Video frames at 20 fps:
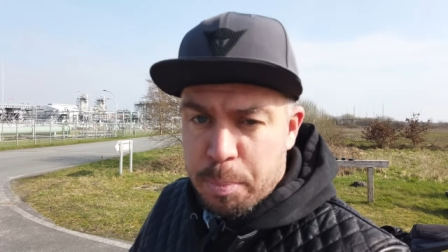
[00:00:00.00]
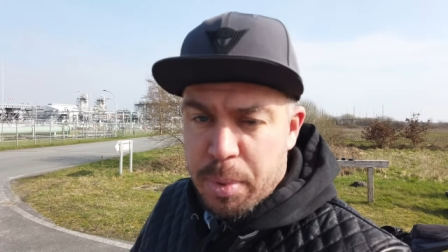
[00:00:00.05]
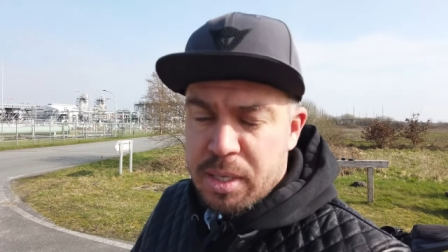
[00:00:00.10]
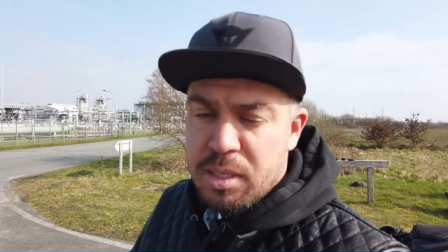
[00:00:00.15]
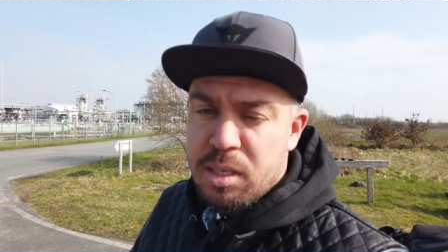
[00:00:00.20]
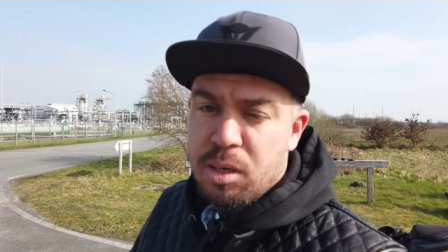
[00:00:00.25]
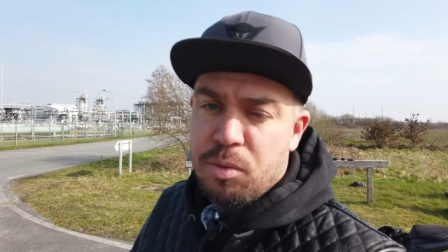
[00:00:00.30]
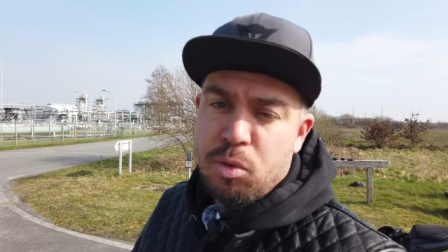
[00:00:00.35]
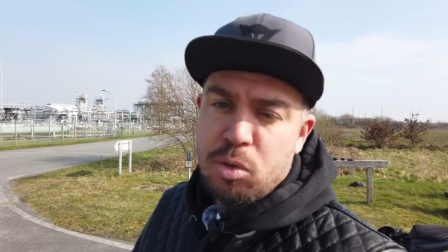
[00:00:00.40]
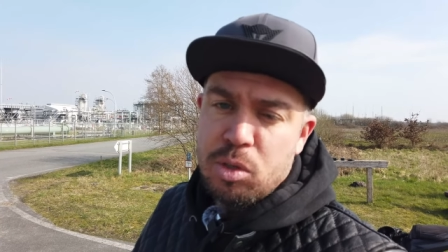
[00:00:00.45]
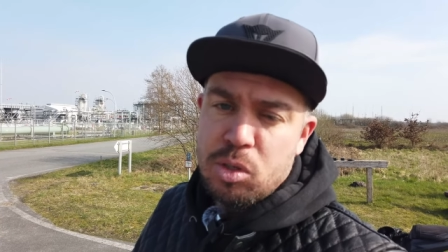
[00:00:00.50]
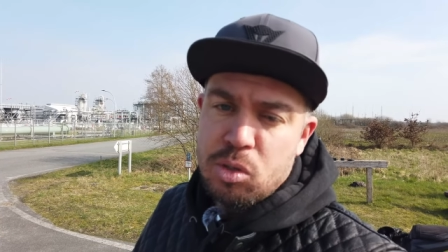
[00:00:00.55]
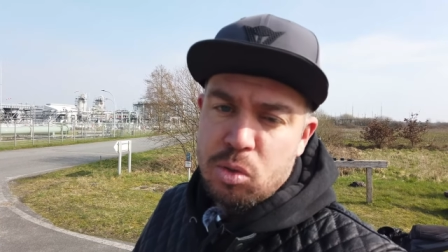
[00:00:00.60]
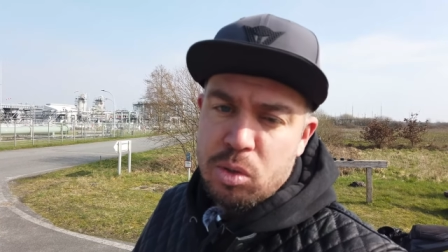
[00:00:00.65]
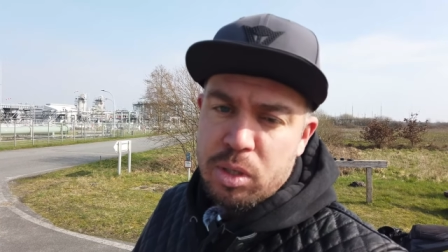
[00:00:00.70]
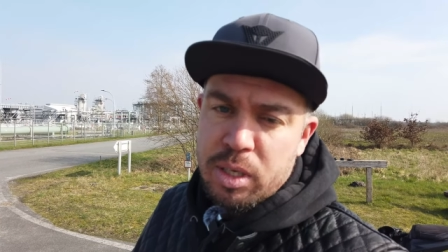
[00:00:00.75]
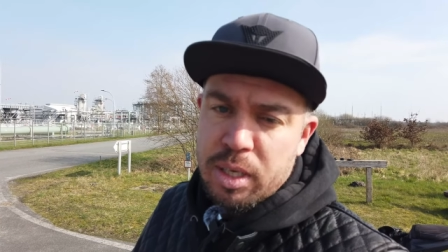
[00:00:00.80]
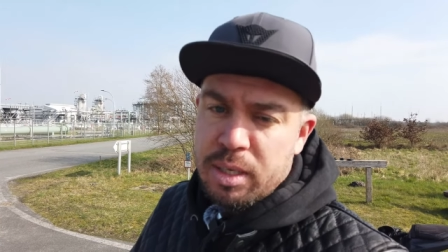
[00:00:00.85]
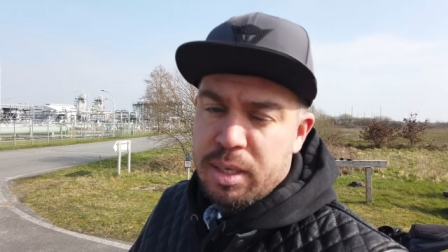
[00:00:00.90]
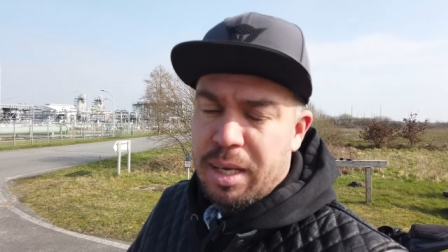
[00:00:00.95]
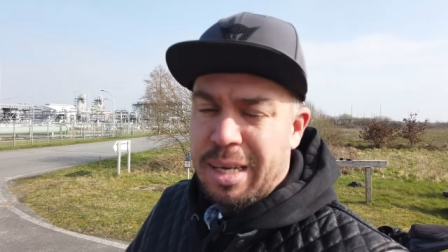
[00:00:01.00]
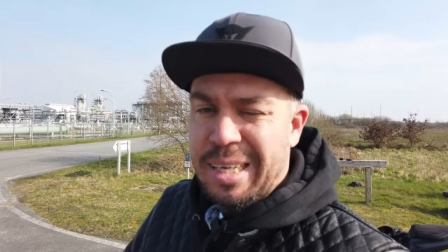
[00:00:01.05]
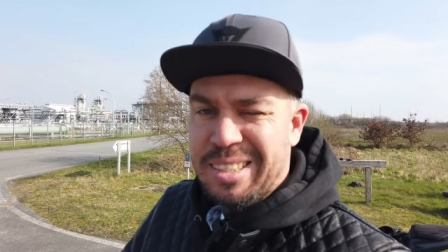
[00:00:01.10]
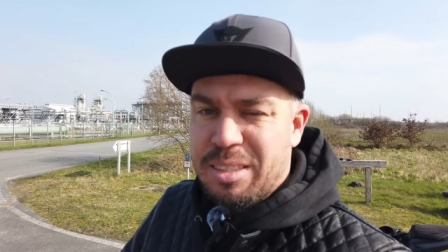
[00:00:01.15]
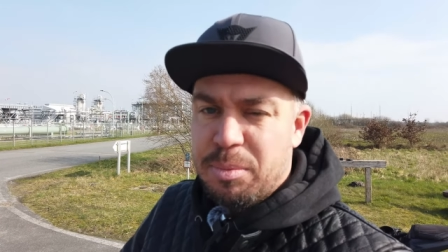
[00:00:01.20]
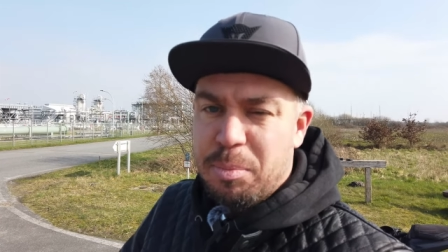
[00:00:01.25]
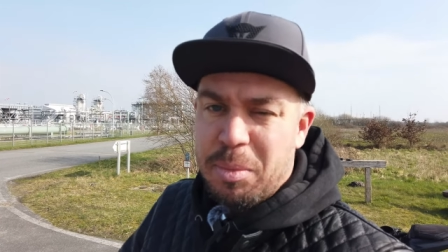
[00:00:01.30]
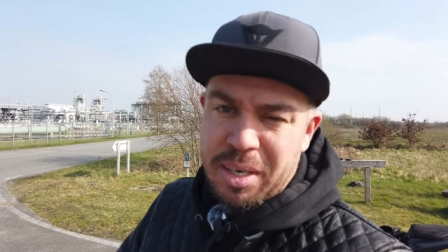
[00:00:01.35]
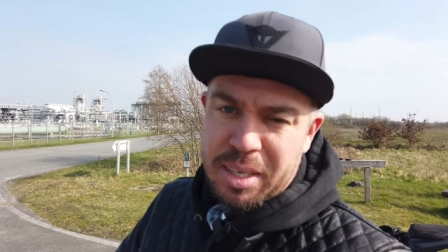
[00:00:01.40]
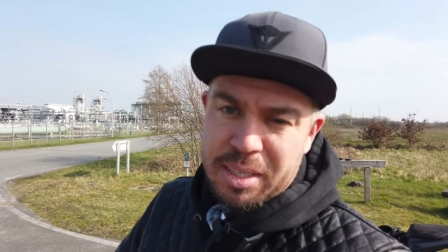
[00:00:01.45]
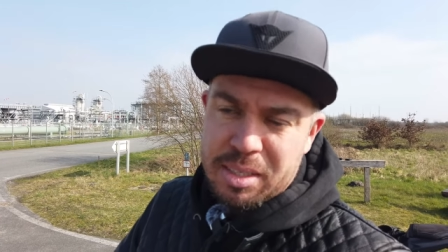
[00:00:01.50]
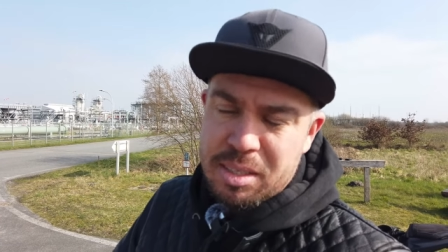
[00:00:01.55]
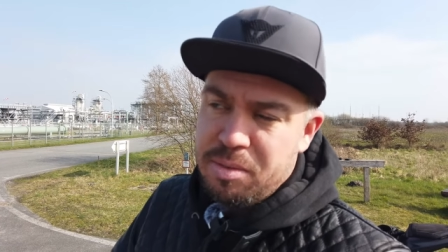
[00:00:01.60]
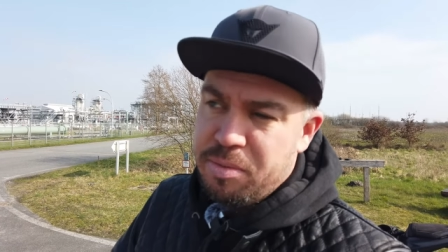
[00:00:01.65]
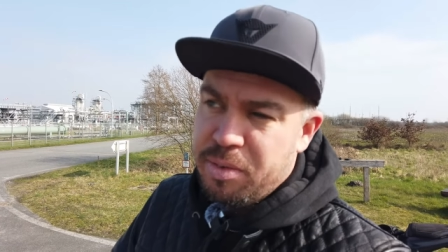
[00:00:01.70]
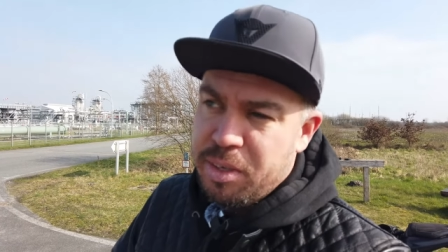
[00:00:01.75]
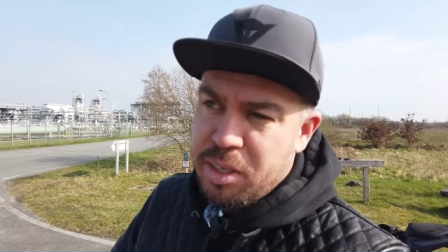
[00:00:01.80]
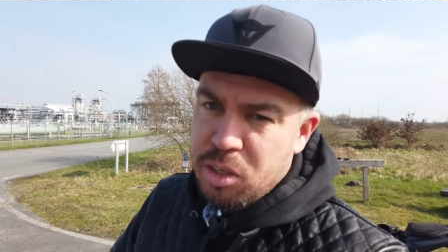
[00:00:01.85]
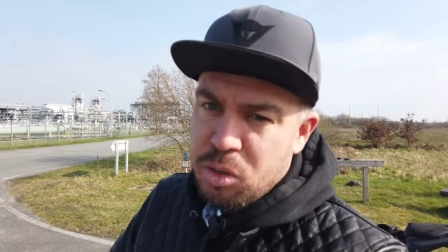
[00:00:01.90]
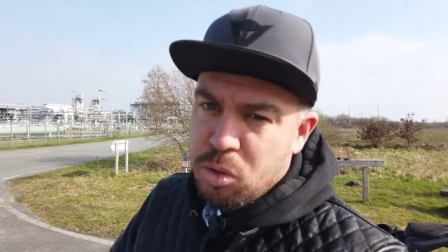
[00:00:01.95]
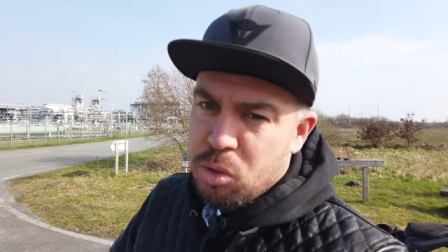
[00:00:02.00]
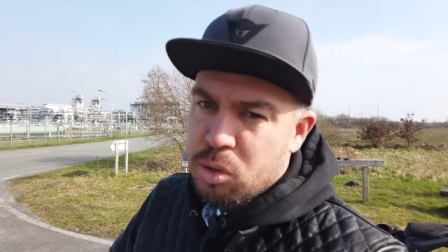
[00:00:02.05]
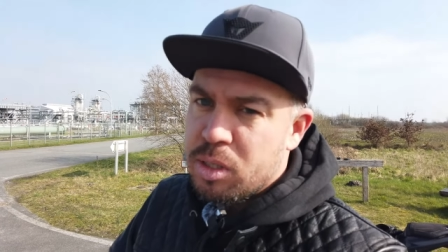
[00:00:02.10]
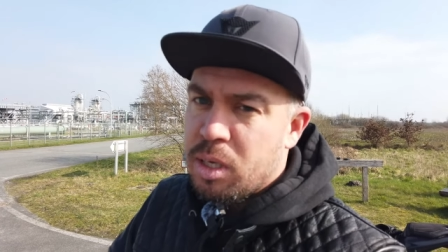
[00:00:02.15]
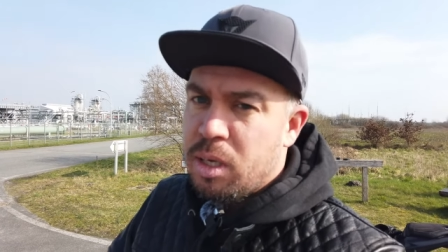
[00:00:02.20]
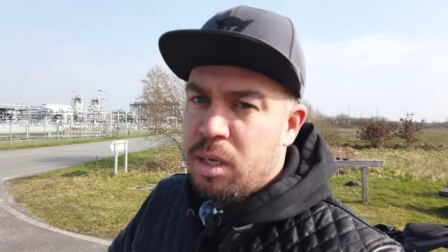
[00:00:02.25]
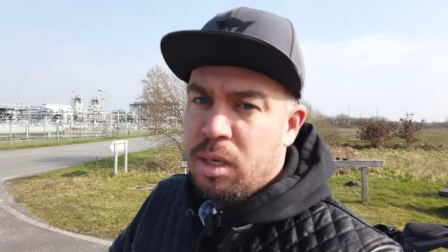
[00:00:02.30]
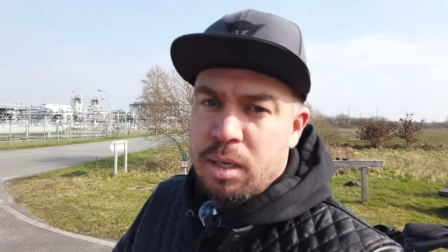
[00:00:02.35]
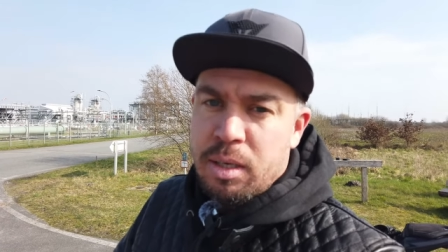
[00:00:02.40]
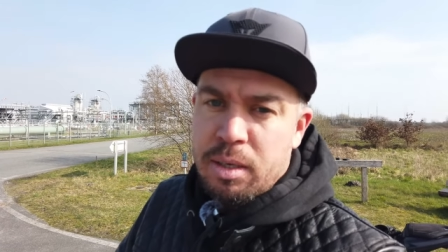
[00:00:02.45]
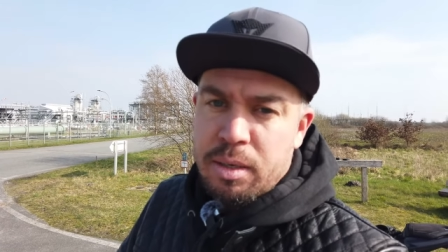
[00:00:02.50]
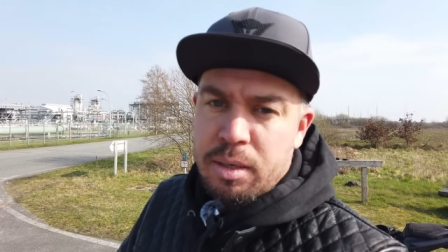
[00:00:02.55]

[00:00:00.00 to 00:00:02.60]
besser funktioniert als in meinen letzten Videos,